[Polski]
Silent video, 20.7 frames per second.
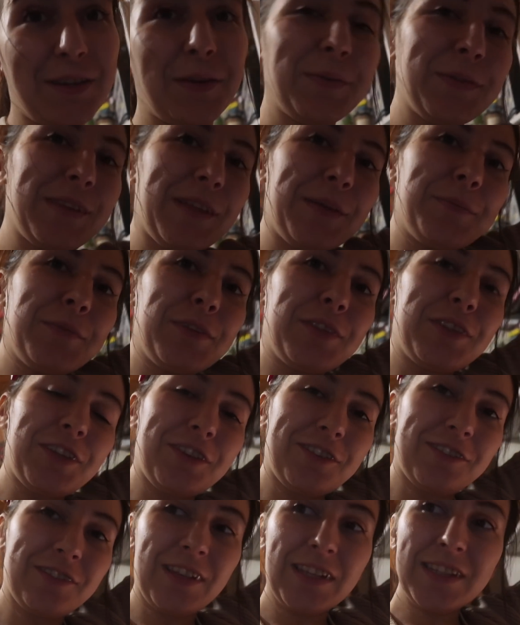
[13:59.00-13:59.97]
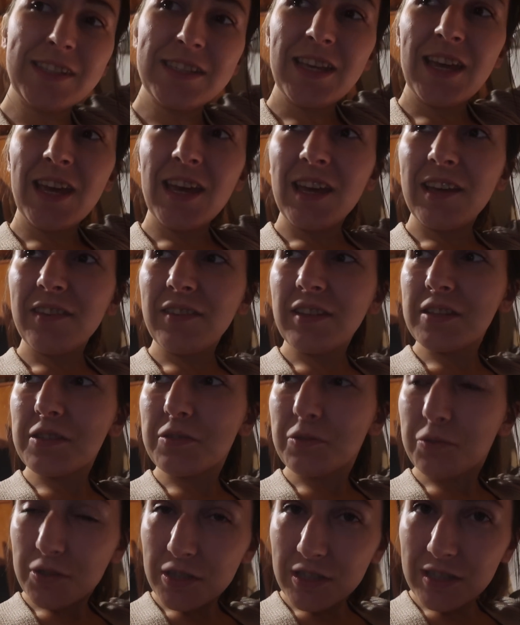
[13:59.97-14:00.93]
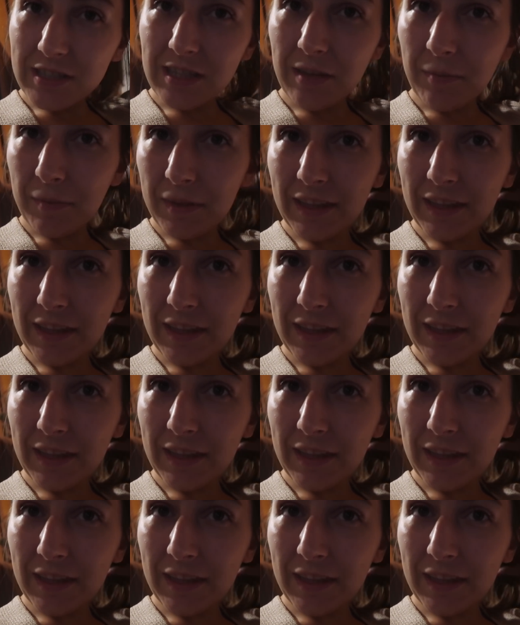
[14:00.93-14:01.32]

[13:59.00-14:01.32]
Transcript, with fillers: z nią i tam montować, więc już nic nie